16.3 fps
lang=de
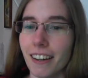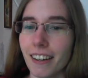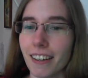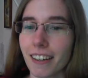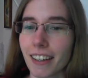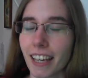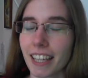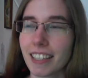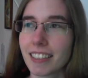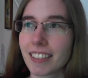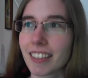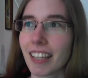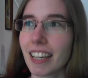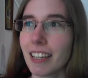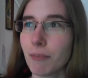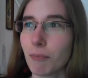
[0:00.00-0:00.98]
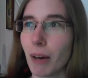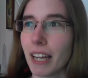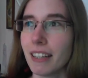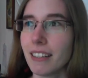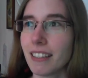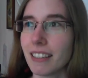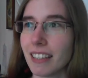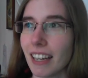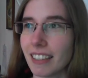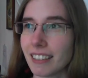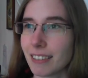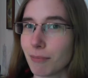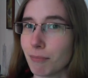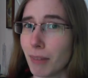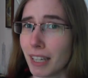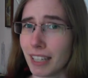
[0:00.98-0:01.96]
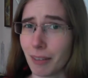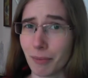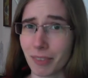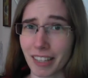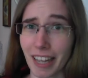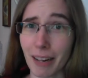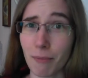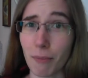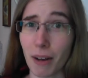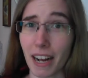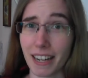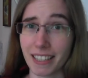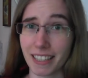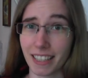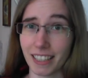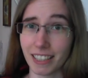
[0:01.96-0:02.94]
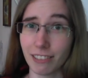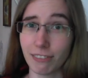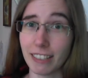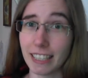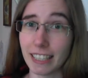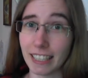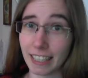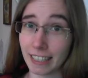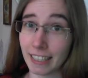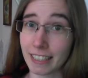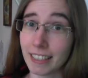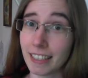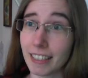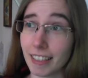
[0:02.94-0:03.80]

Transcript: Registriert man, dass man im selben Alter ist wie diejenigen,